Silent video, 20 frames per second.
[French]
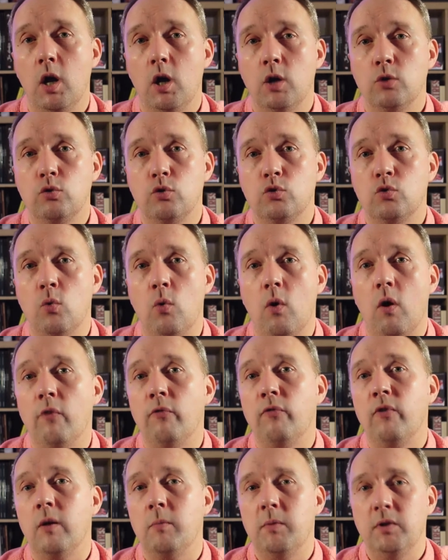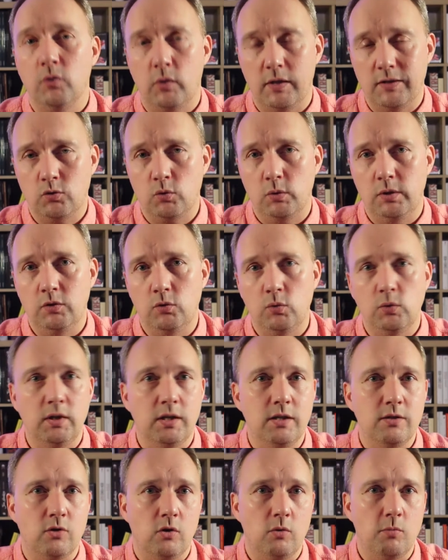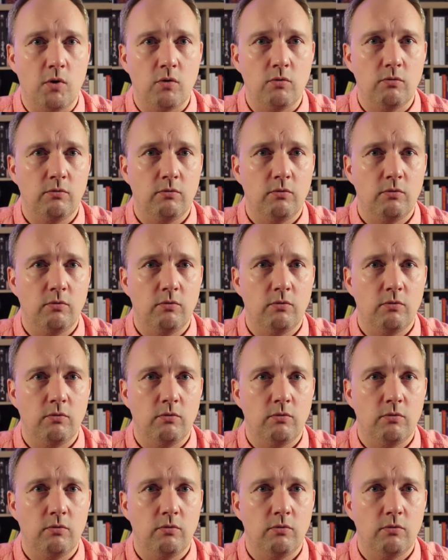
se sont enfermés dans la solitude et l'isolement.